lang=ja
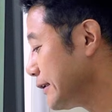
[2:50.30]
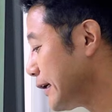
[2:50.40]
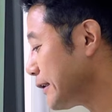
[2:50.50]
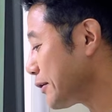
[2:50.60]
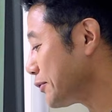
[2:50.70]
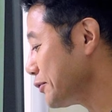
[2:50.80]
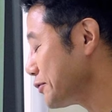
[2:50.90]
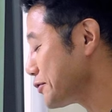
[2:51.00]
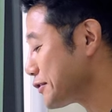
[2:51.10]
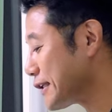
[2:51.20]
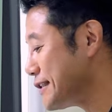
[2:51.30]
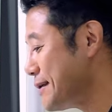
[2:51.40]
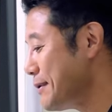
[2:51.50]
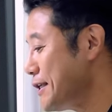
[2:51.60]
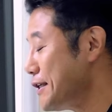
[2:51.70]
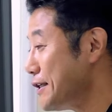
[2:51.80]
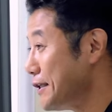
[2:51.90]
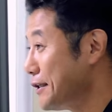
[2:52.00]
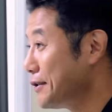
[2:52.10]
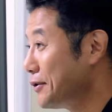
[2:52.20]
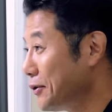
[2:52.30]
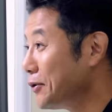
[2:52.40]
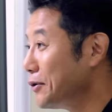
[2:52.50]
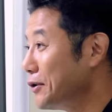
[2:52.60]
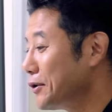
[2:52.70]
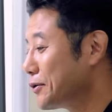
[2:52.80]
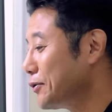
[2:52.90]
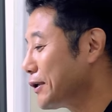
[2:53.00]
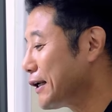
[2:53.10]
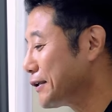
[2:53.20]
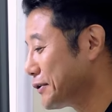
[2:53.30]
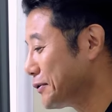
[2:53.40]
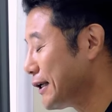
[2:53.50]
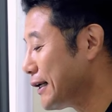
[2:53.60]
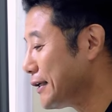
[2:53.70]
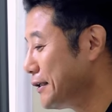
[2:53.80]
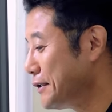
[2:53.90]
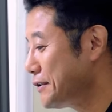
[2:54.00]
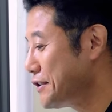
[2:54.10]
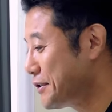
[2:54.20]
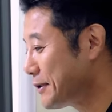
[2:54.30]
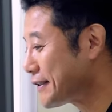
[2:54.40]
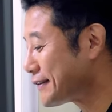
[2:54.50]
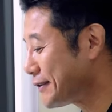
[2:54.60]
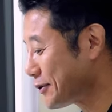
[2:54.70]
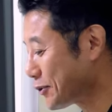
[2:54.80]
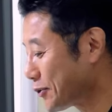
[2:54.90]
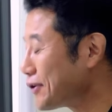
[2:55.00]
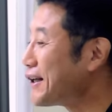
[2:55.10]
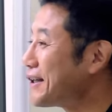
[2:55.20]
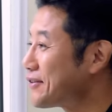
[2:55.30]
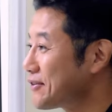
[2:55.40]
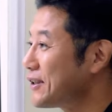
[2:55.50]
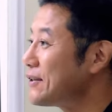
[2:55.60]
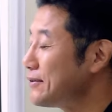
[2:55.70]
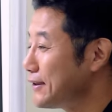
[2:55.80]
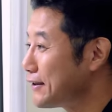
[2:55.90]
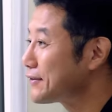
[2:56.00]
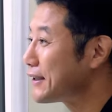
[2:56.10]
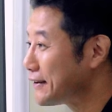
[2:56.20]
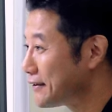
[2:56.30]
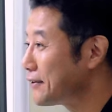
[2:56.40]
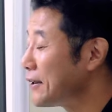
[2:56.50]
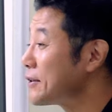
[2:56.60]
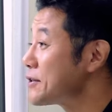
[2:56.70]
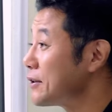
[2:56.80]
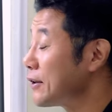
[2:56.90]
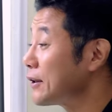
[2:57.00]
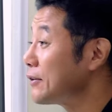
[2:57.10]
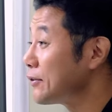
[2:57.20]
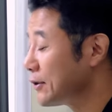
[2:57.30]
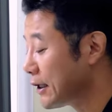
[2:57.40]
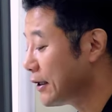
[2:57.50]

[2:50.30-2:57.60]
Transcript: なんでこの薄さ2ミリの老眼鏡が西村さんのところだけ作れるんですかっていう話なわけですよね